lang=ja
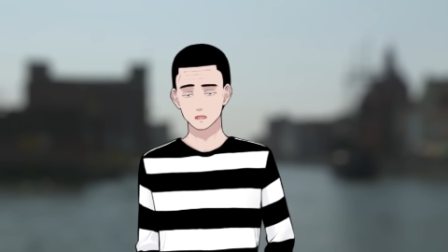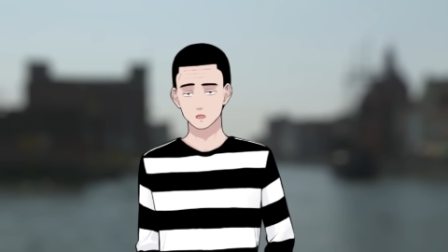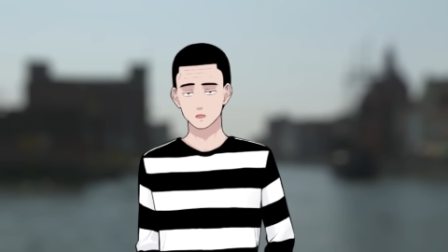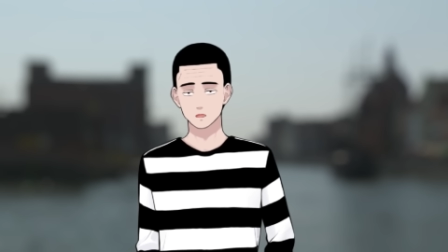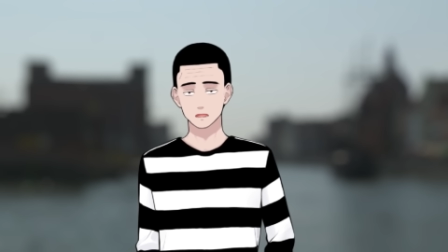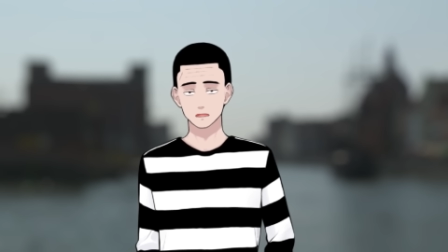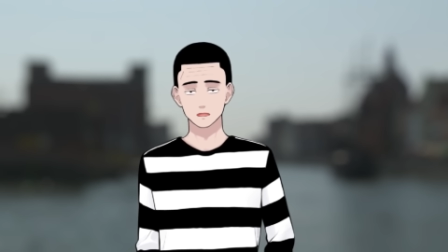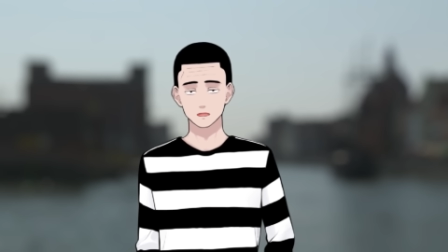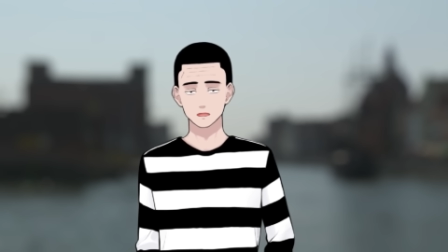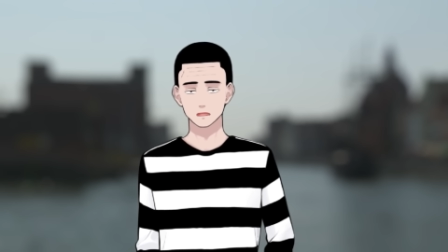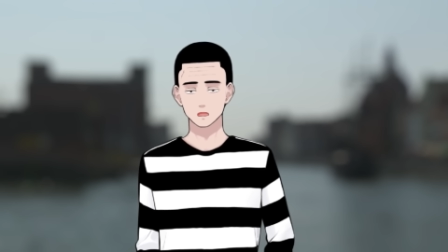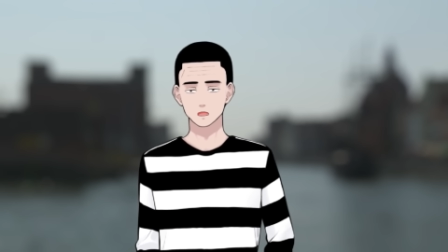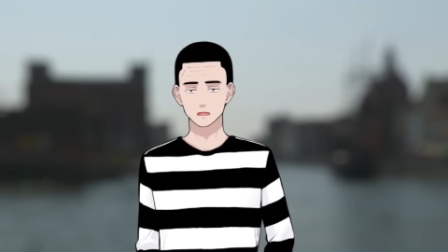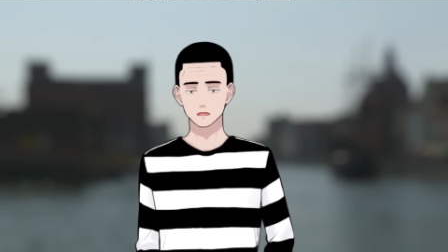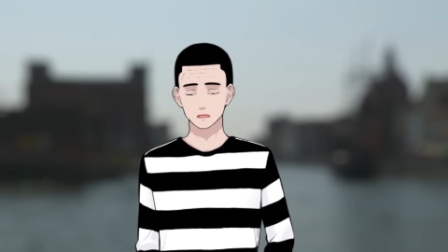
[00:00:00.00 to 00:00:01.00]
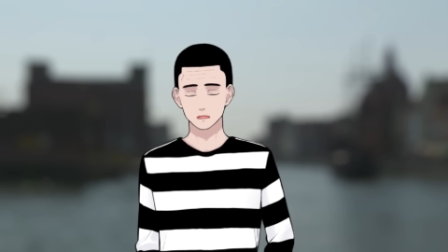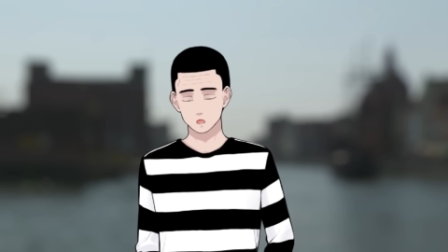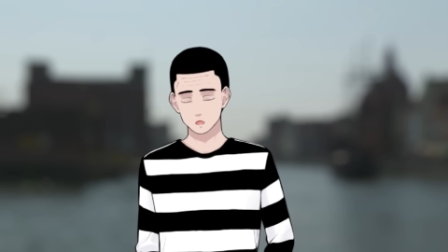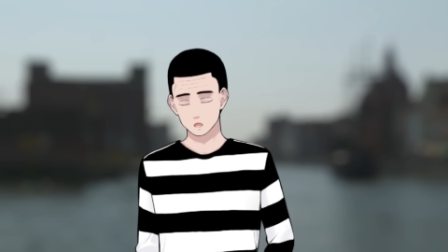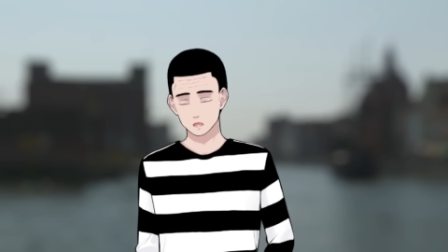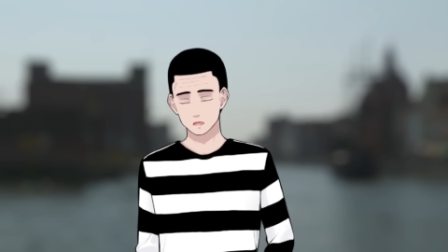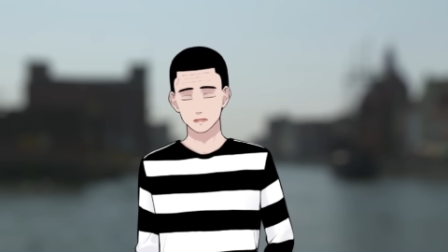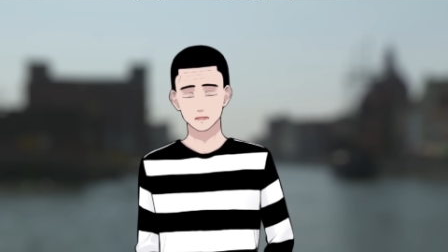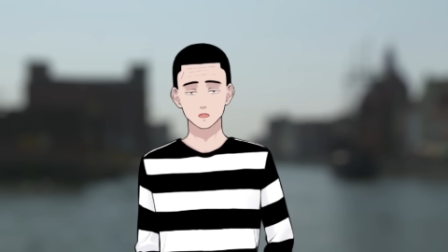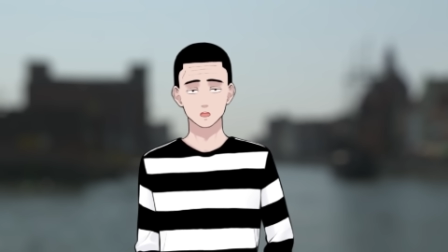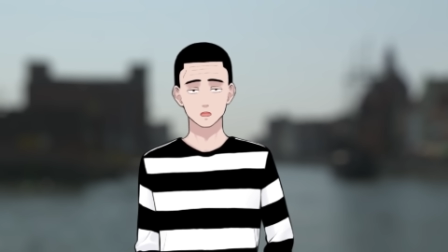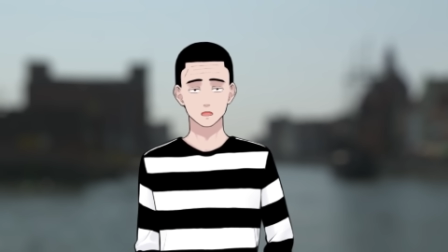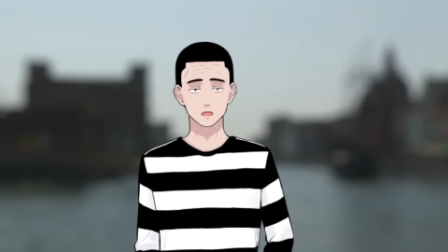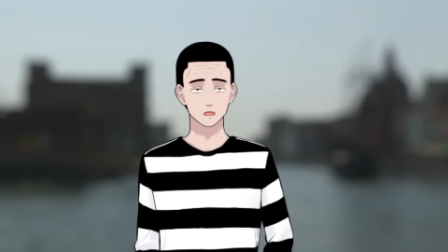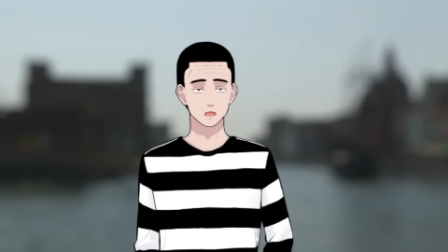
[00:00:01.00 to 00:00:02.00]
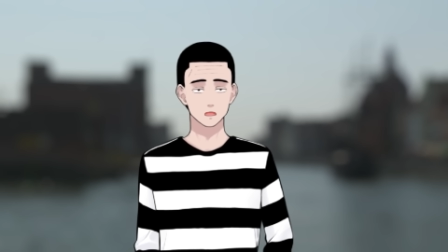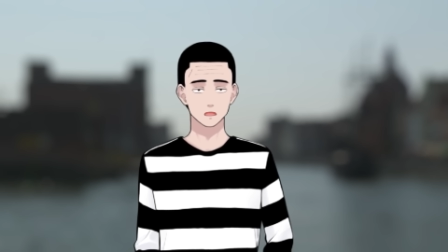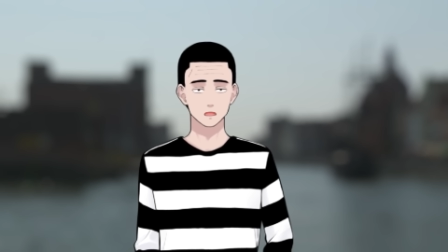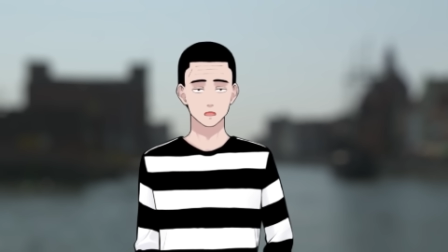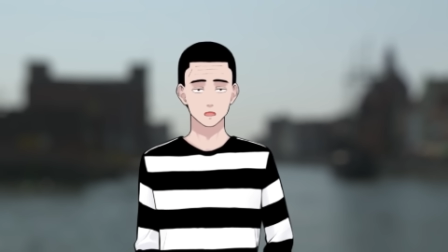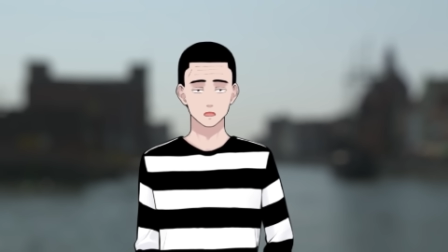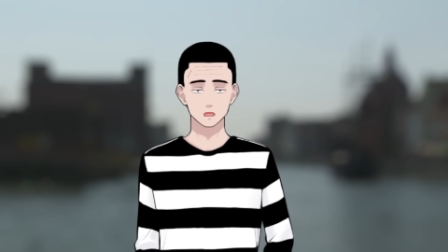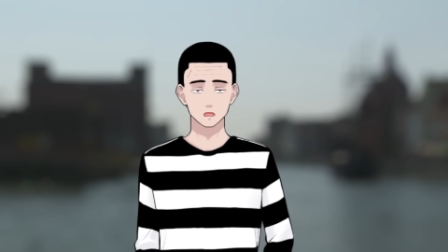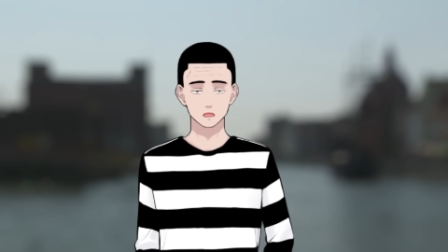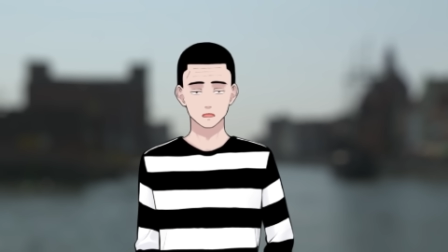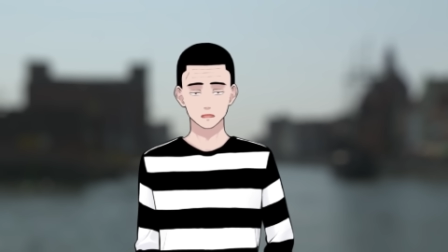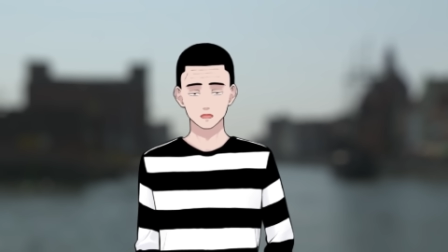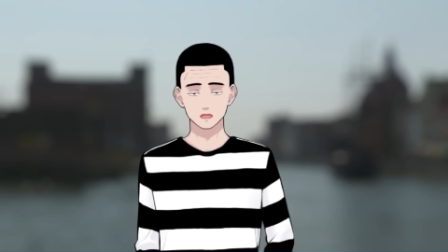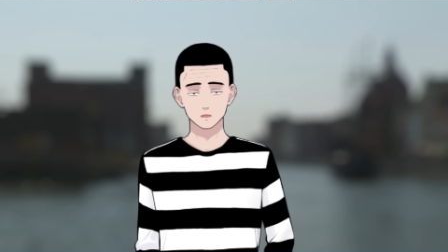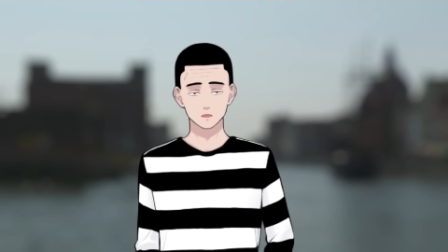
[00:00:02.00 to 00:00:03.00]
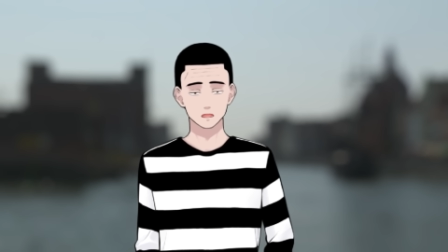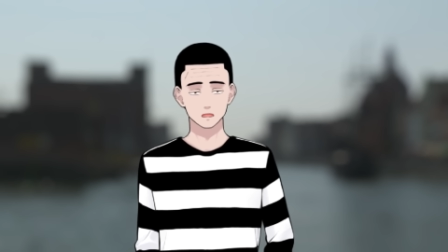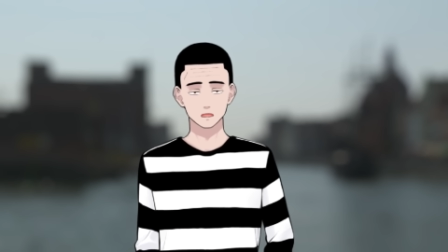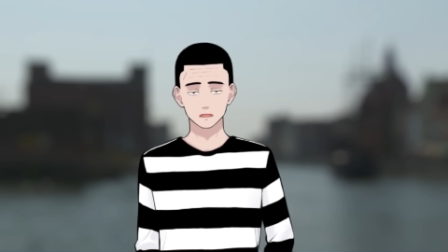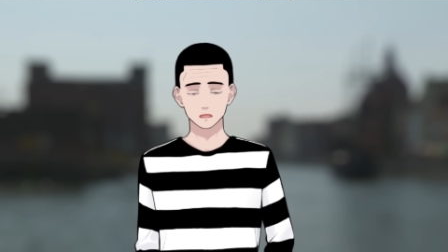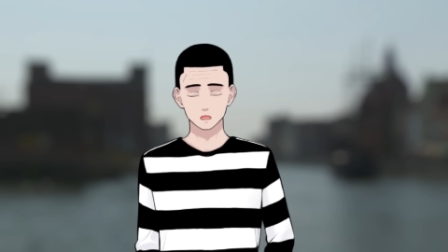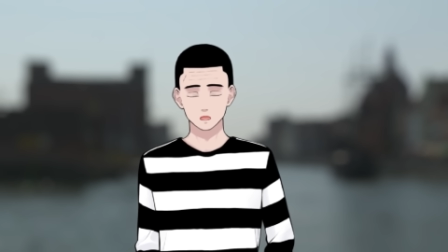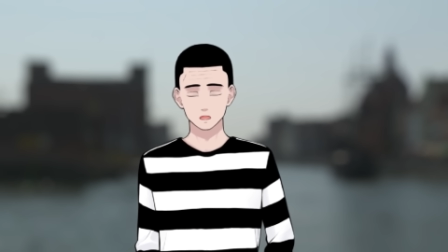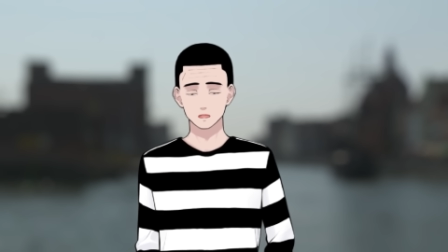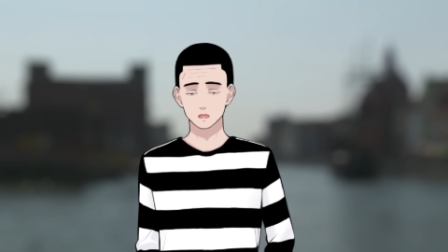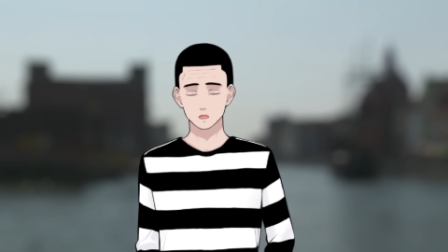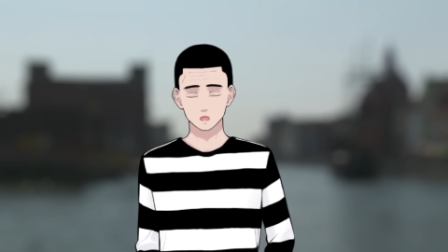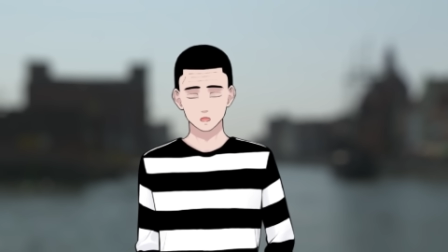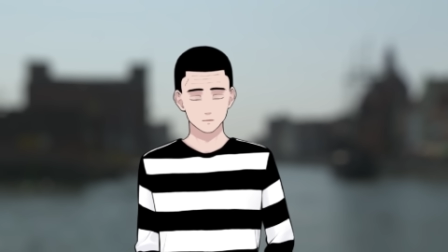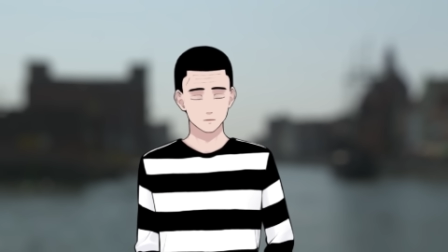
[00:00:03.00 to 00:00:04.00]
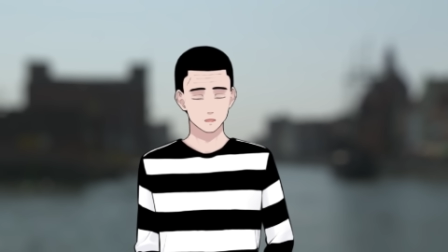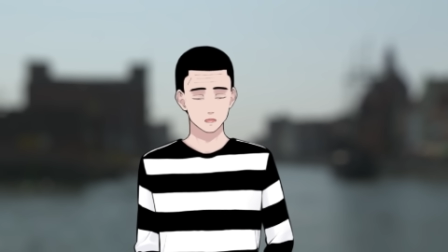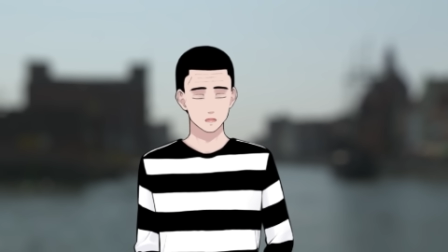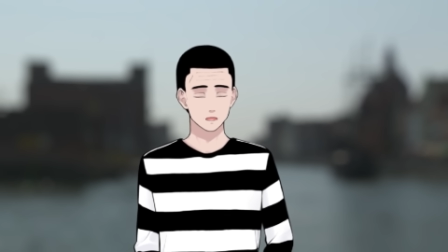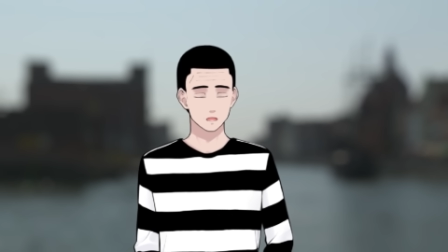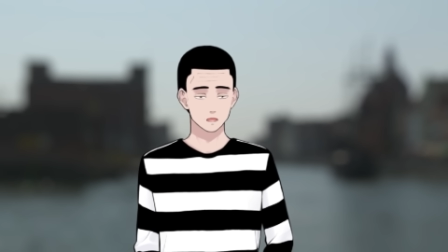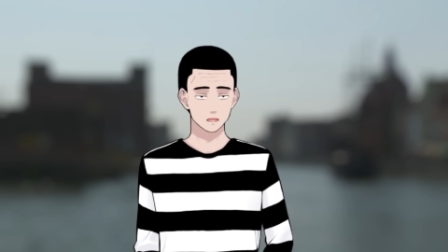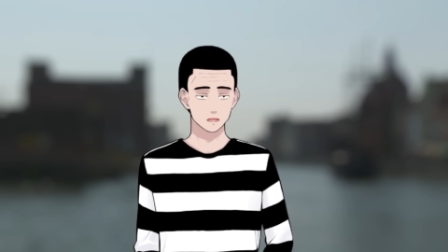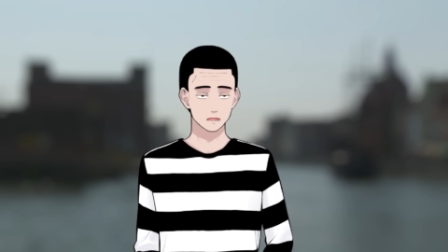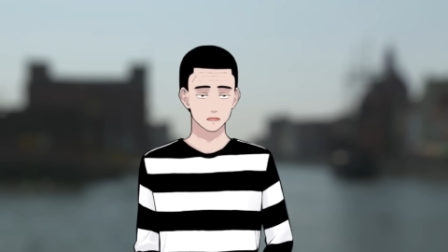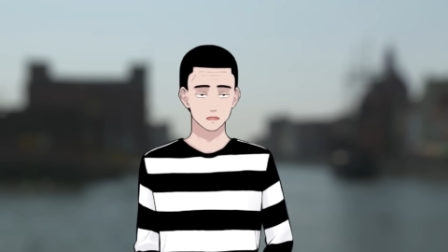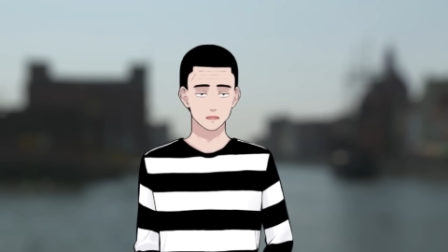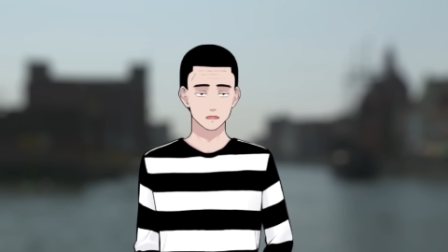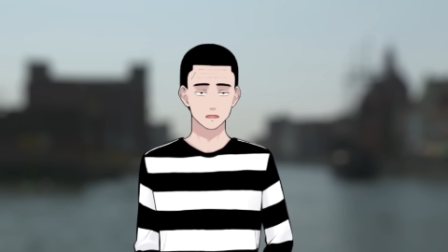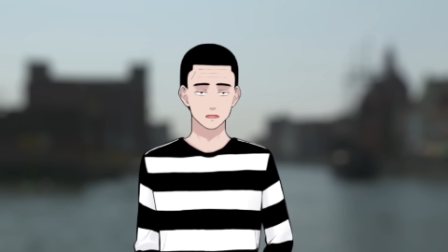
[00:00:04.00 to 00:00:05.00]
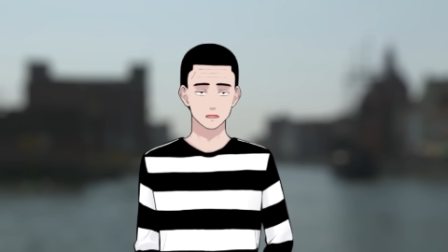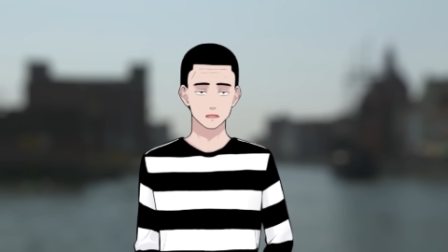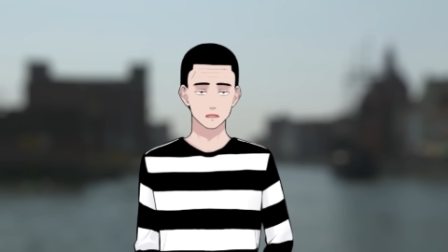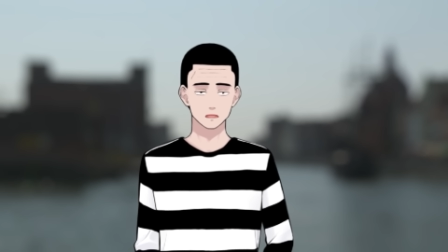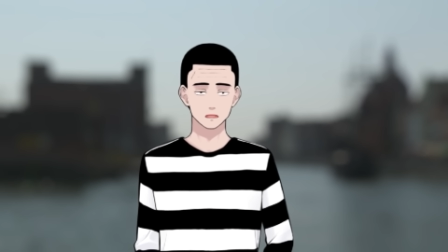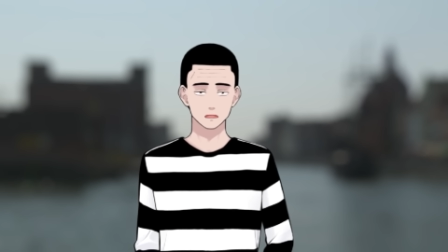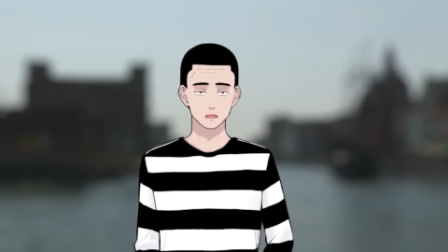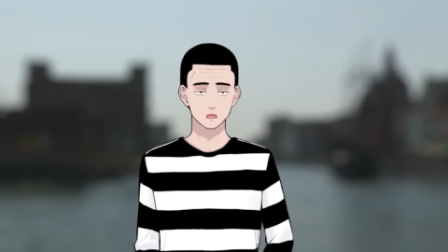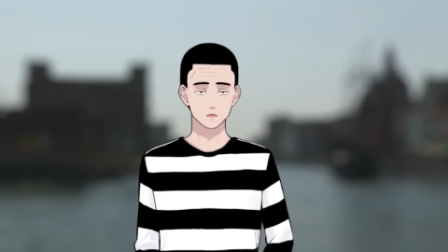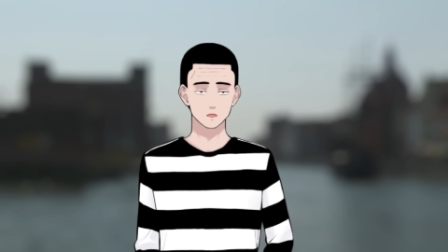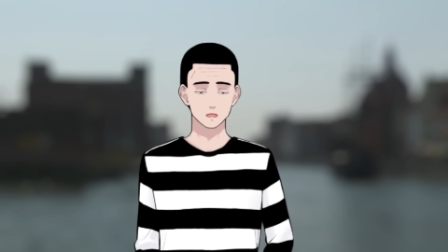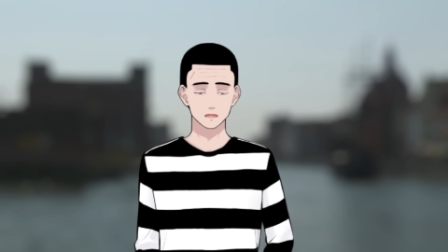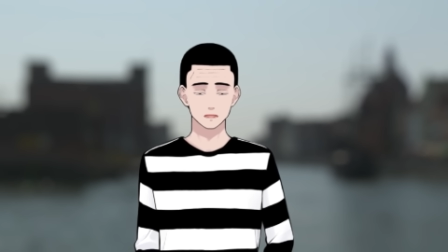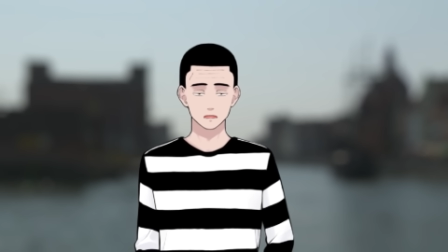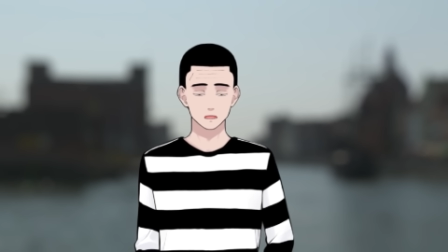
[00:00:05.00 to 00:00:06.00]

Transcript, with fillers: 小銭は持っていかないけど、大きいお金を持っていったっていうことになると、全然内容は違いますからね。